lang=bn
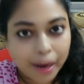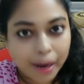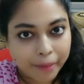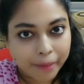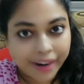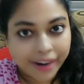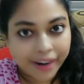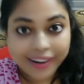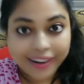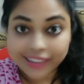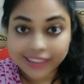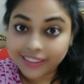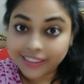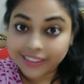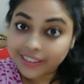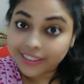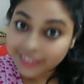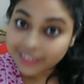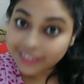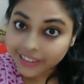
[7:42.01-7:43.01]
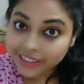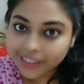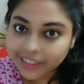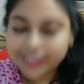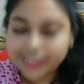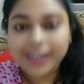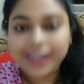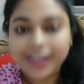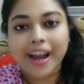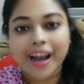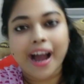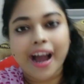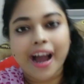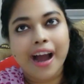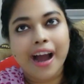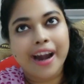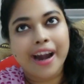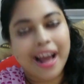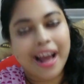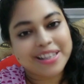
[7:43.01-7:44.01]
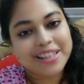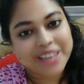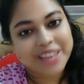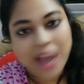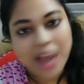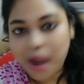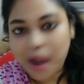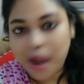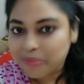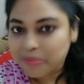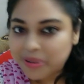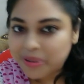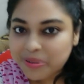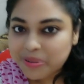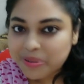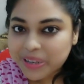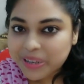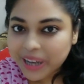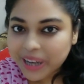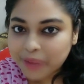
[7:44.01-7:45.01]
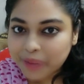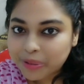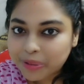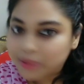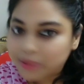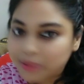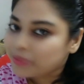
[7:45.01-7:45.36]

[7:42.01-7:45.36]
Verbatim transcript: আমার রাতের ডিনার আর আজকে আমিও রুটি খাবো